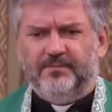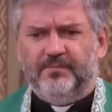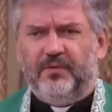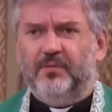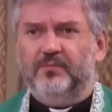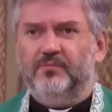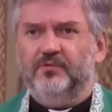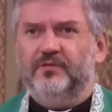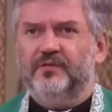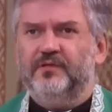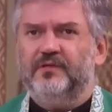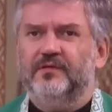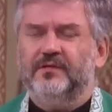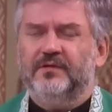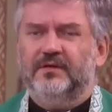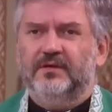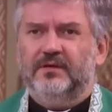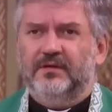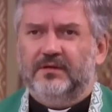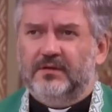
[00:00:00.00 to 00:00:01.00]

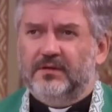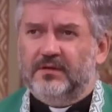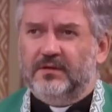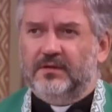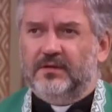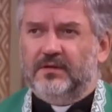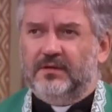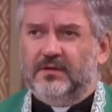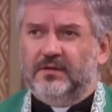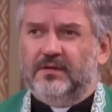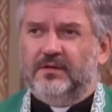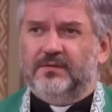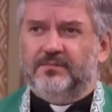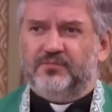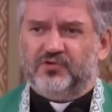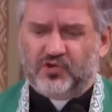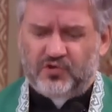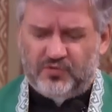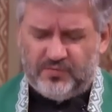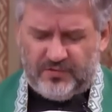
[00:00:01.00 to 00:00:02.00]
pomóc
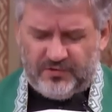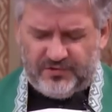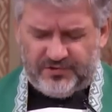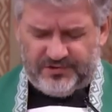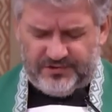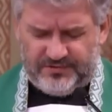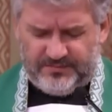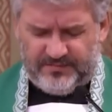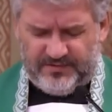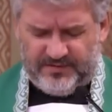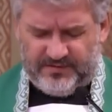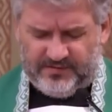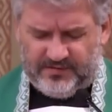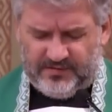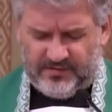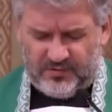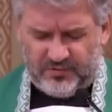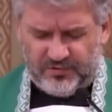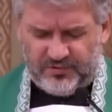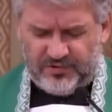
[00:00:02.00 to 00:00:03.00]
przyszłości,
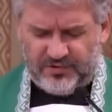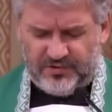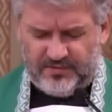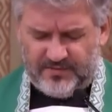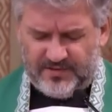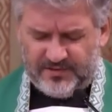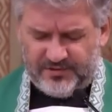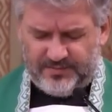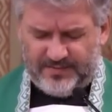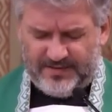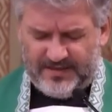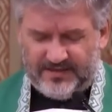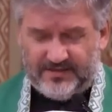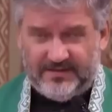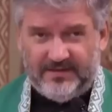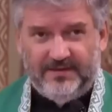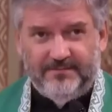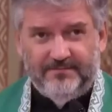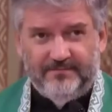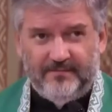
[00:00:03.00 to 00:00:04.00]
misji Kościoła,
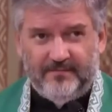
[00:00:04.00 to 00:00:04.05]
świata.